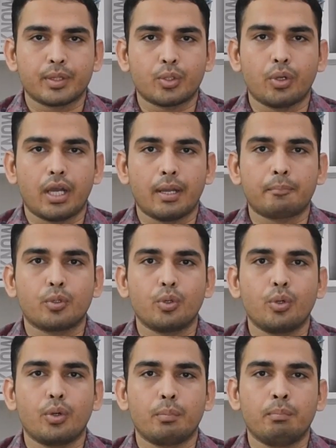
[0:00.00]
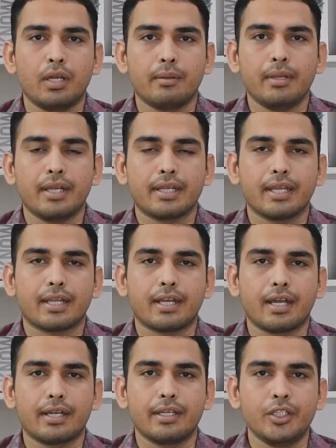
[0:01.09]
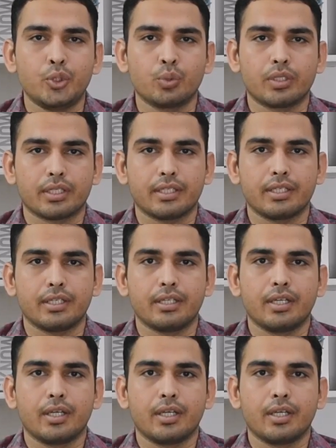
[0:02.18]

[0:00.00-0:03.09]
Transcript: तो आपको ब्लड बैंक एक कार्ड इशू करता है